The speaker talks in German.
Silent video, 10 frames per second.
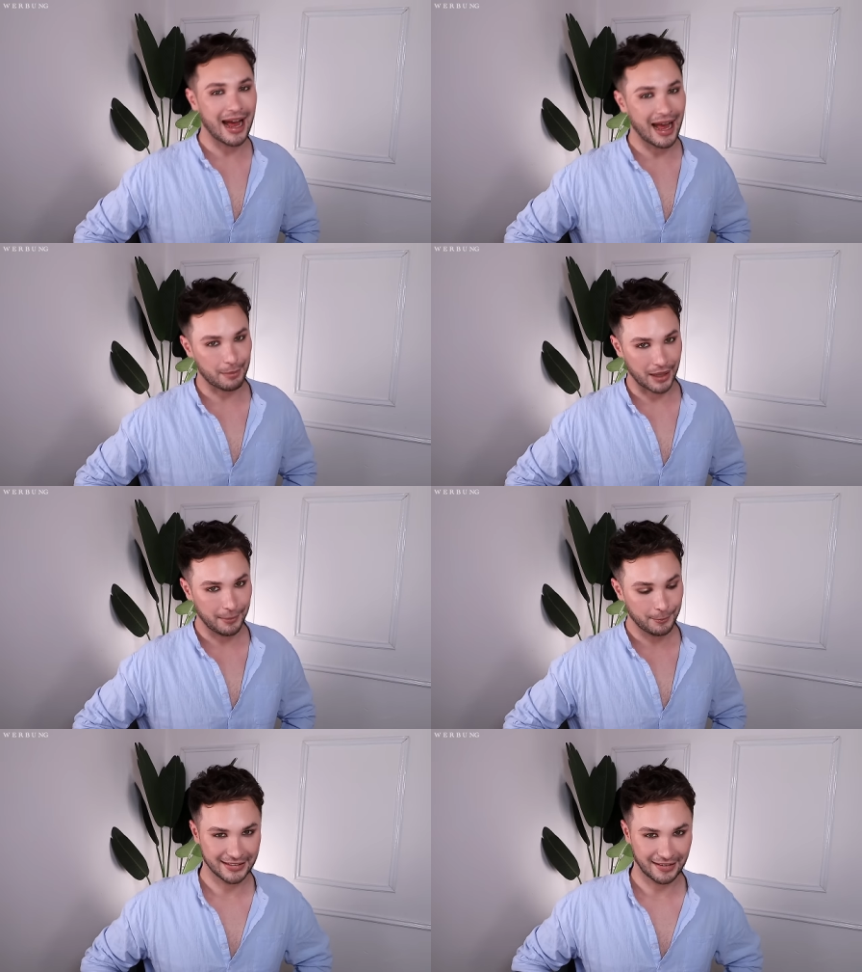
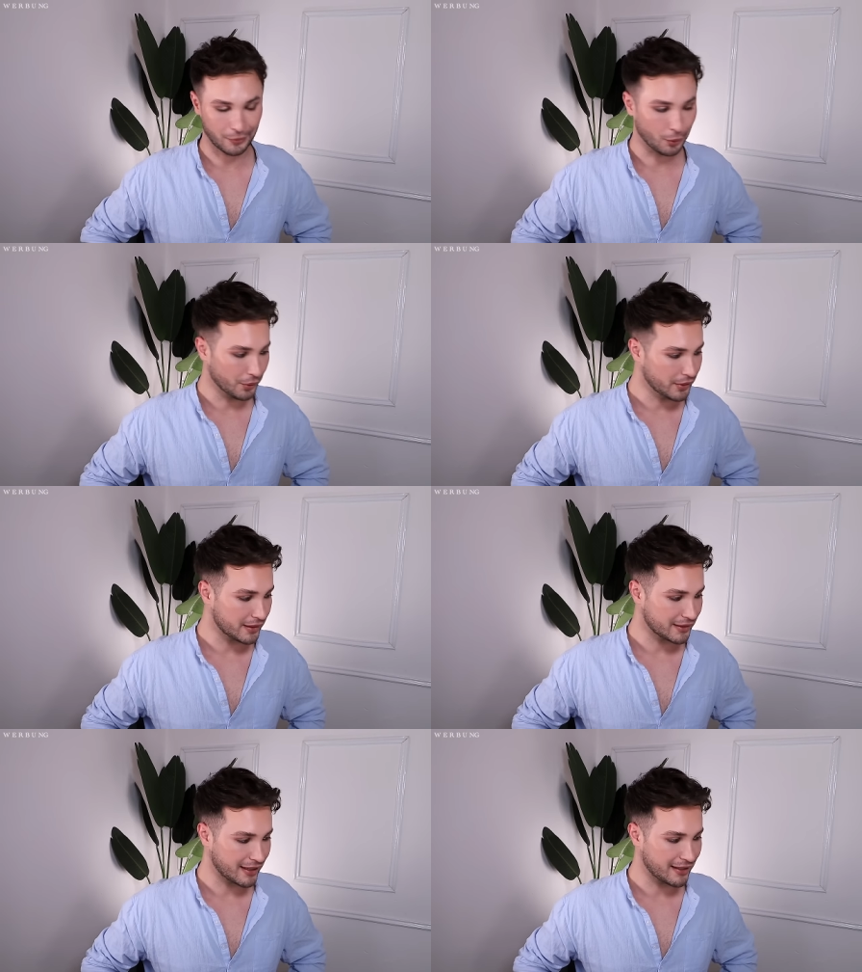aber es hat einen Grund,
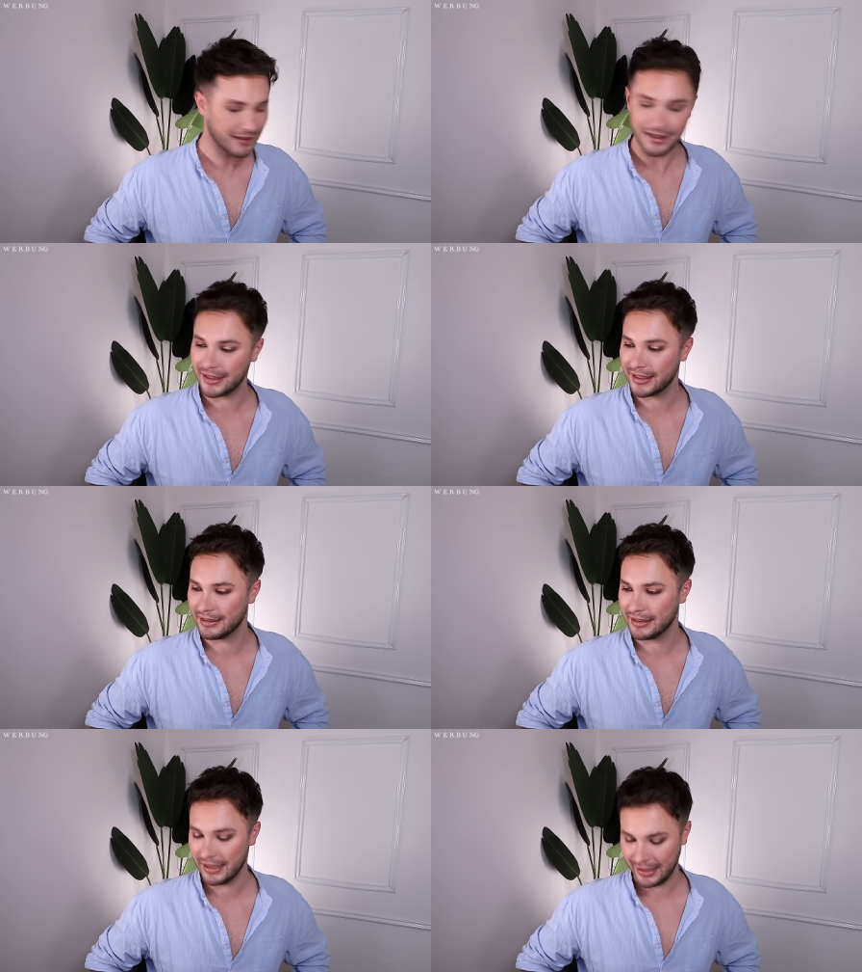denn
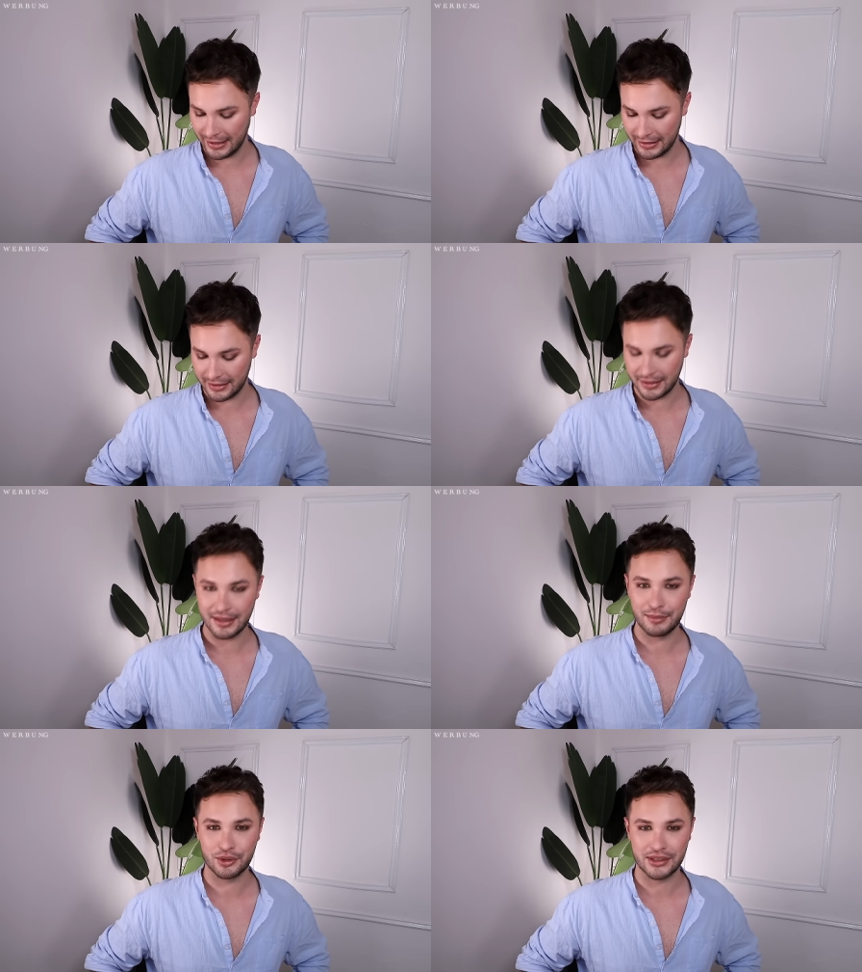äh, ich
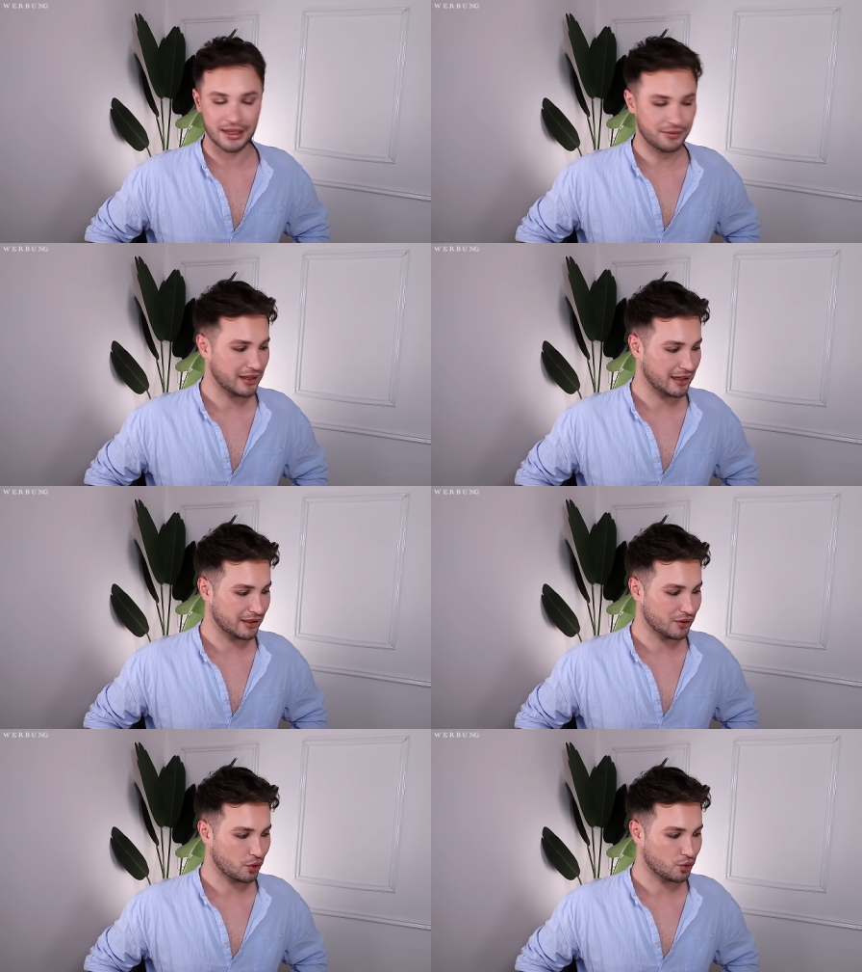äh, muss gleich
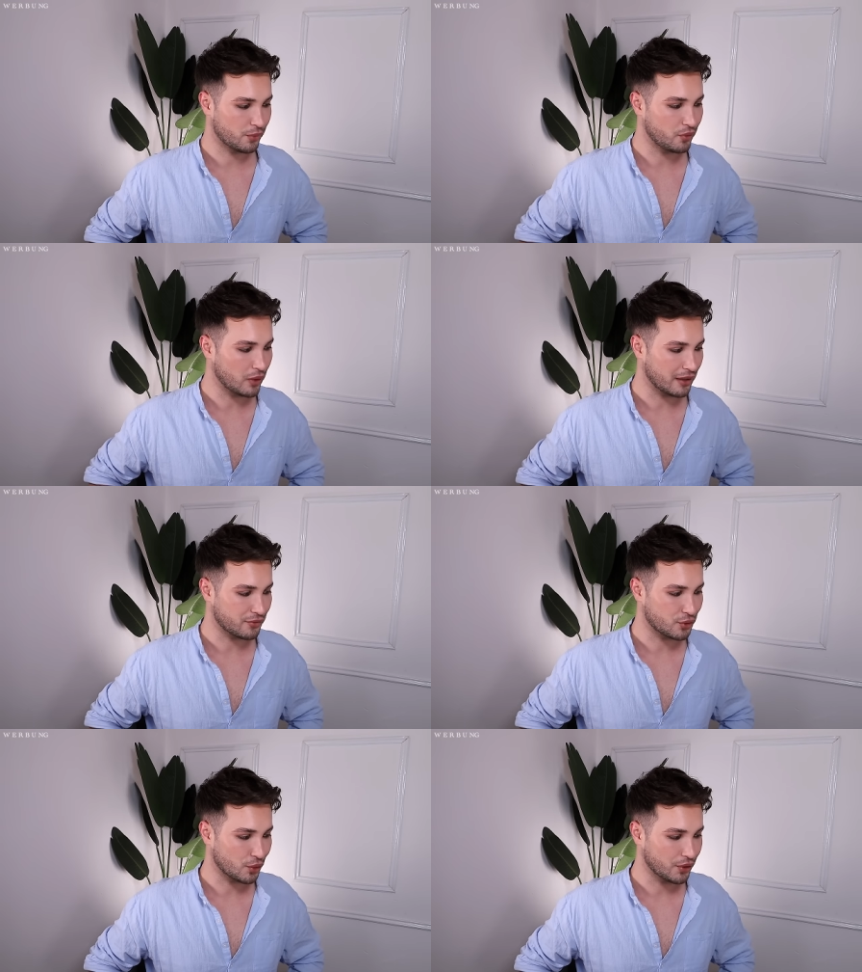wieder äh, zum Flughafen
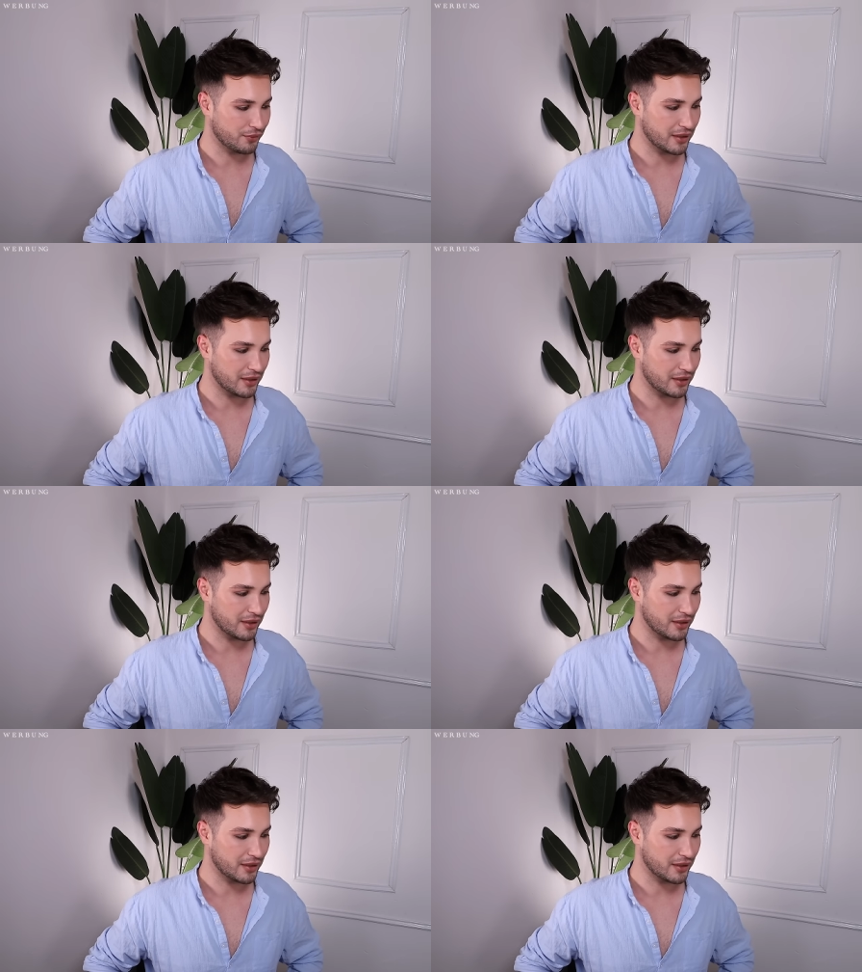zurück.